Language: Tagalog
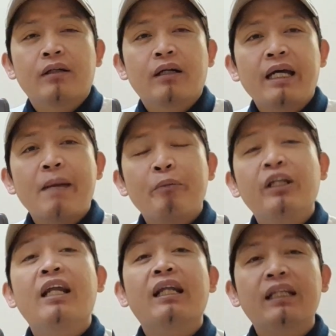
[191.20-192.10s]
Kaya
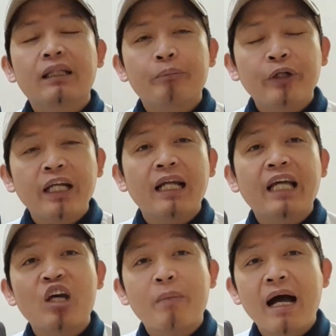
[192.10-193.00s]
pwede na, pwede na
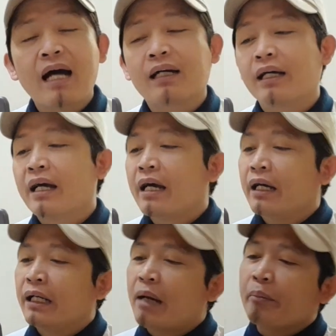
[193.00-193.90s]
tayo ma-hack.
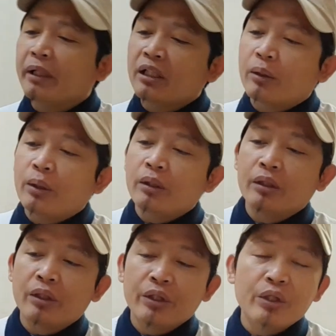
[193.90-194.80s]
Number two,
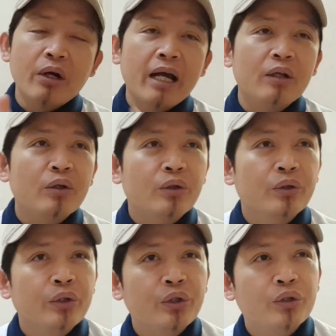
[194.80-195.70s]
yung
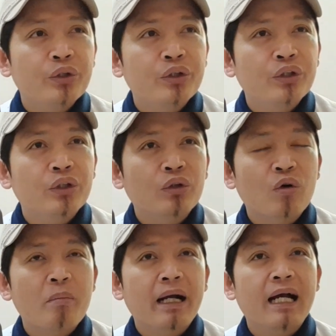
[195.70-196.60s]
ano, yung
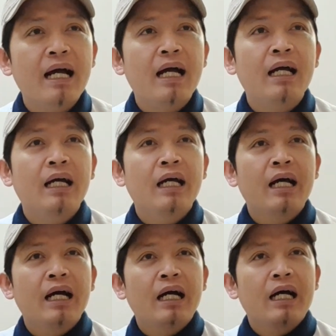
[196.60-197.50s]
kumbaga
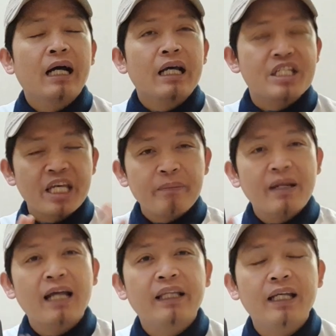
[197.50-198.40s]
SIM
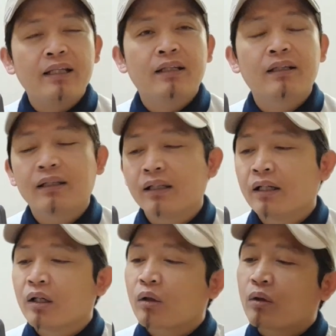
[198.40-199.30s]
natin
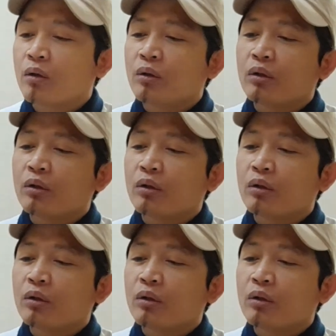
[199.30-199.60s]
kung